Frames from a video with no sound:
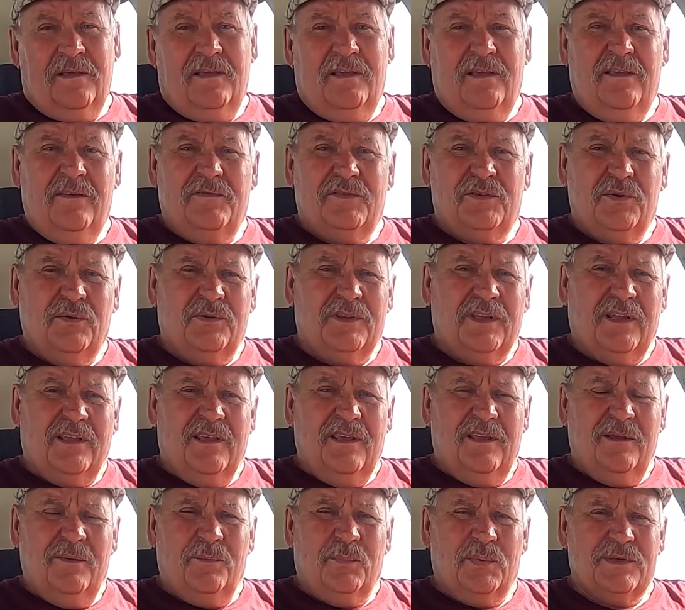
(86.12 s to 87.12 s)
И
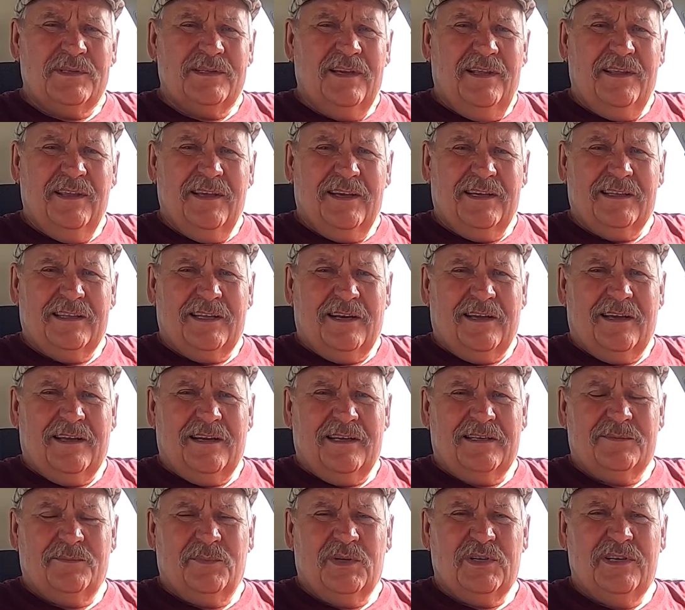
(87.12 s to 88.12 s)
все-таки после некоторых
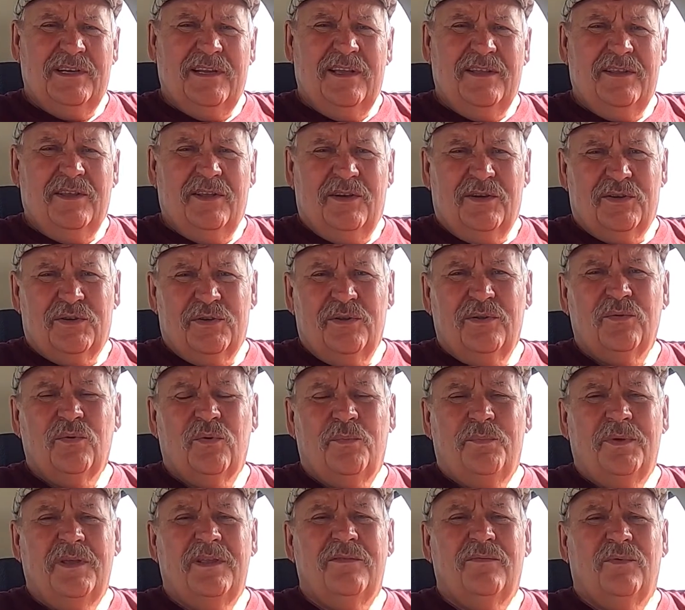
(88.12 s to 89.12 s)
размышлений решил
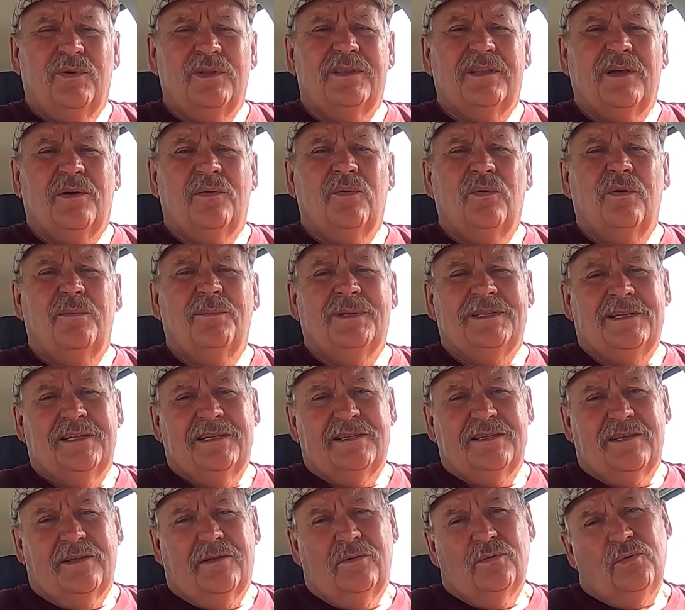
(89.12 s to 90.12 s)
купить вот такой
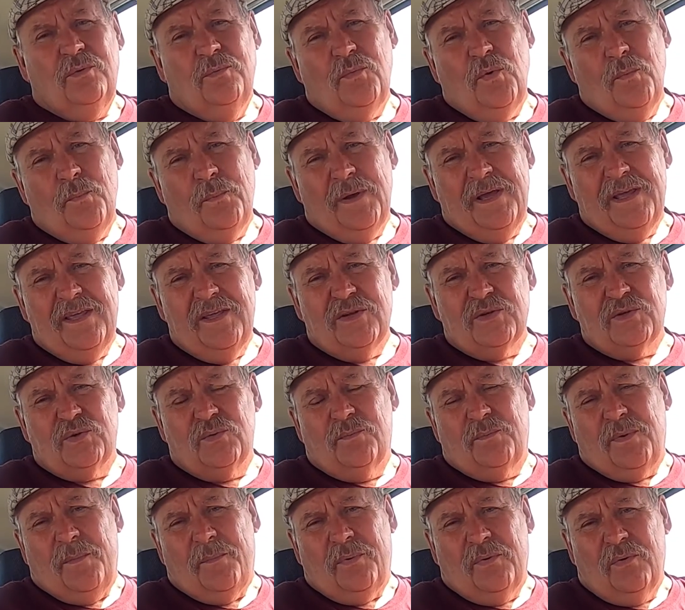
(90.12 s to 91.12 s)
мотоцикл. Думаю, поезжу,
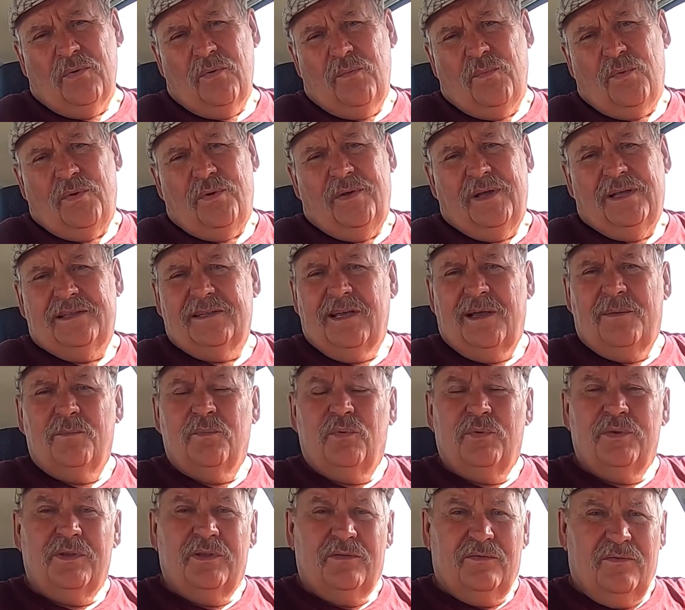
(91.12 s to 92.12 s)
попробую, а там
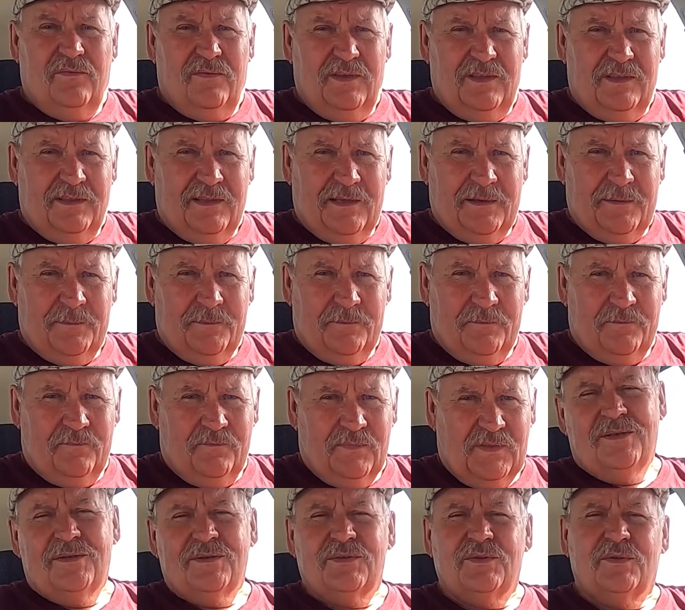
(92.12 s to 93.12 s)
будет видно.
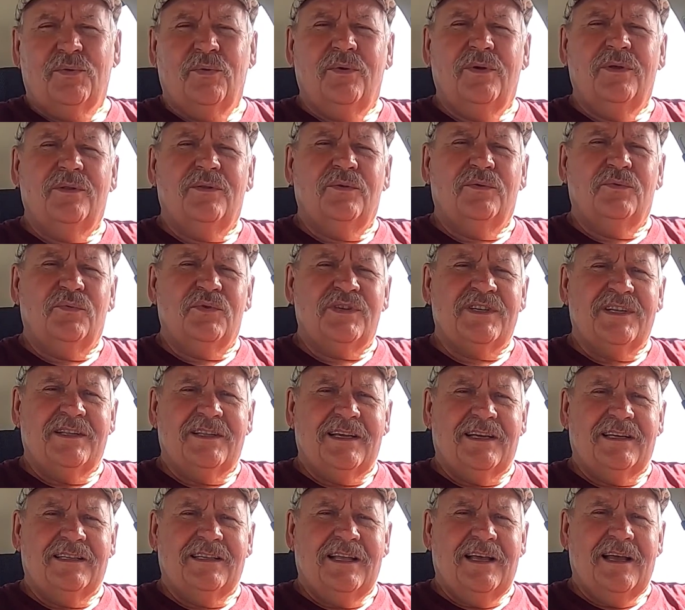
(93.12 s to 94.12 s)
Стоил он уже
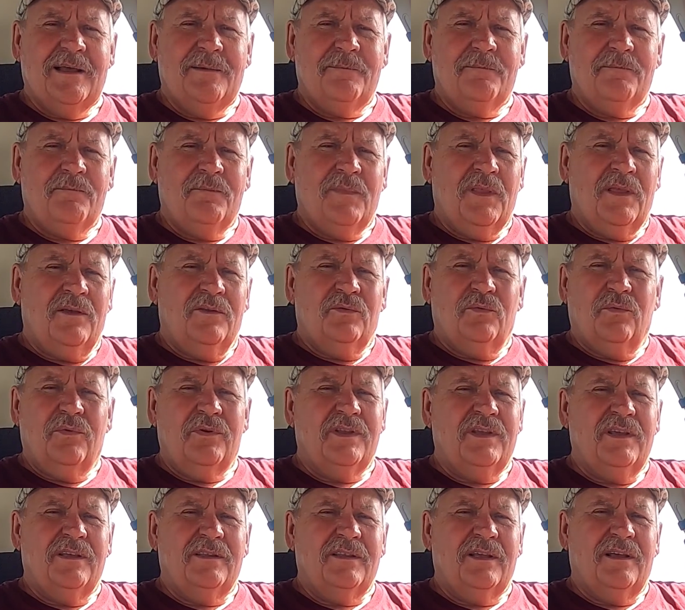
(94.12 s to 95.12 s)
тогда, ну,
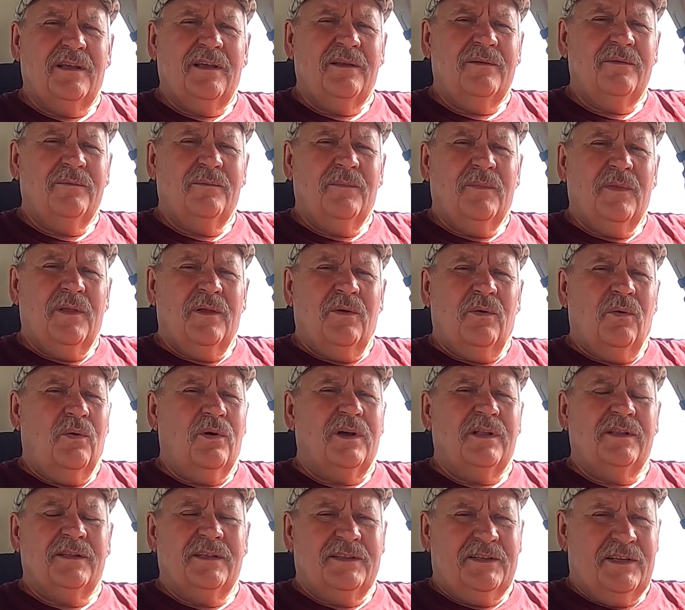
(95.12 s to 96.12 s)
где-то
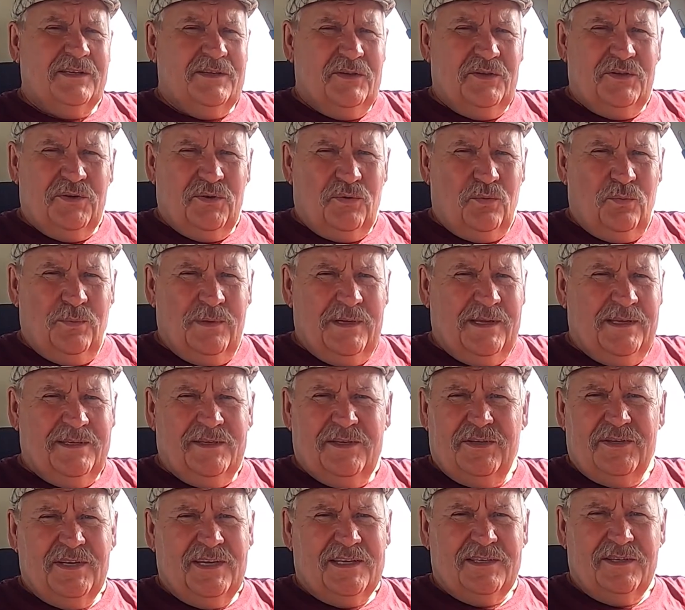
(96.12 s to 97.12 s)
около тысячи рублей,
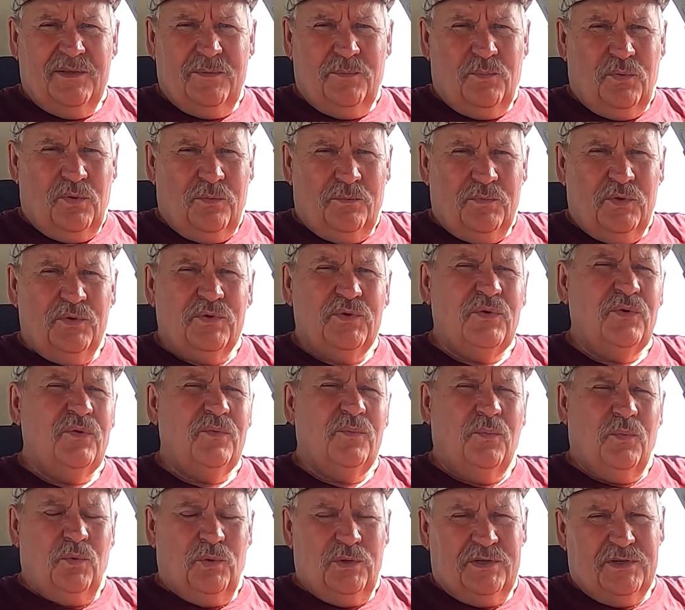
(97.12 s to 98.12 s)
сейчас не помню,
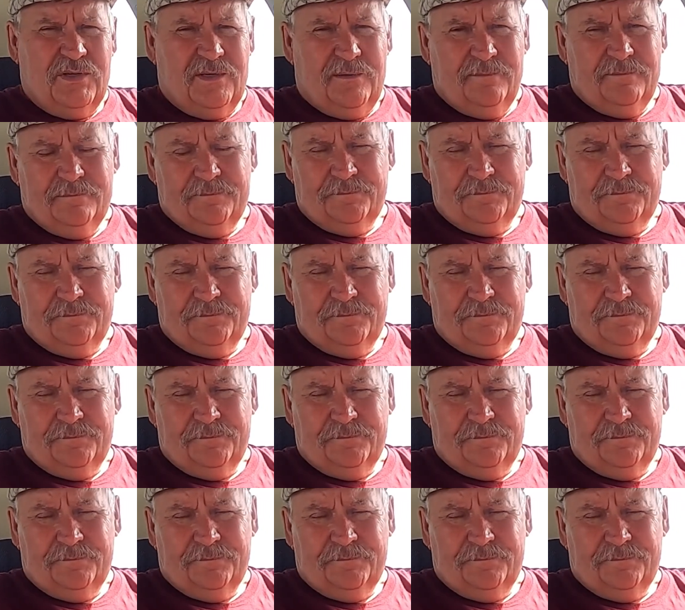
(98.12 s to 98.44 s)
чуть больше.